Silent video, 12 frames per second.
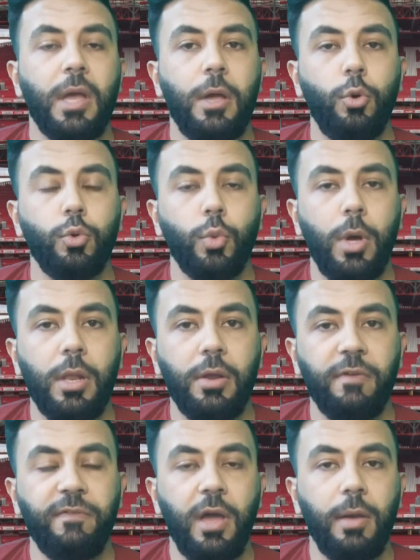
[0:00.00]
يعود وائل
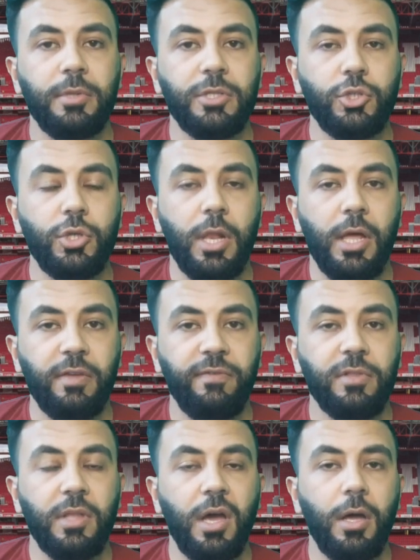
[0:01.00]
الرفاعي بتسجيل
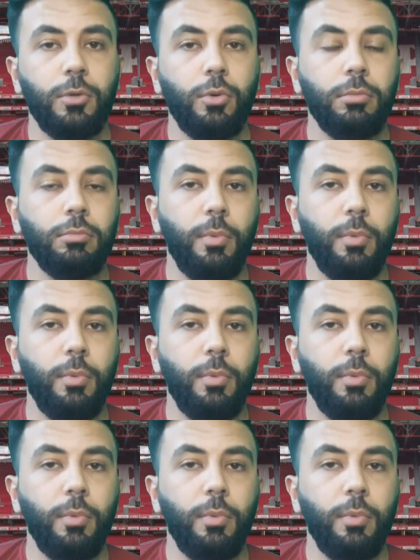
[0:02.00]
هدف التعادل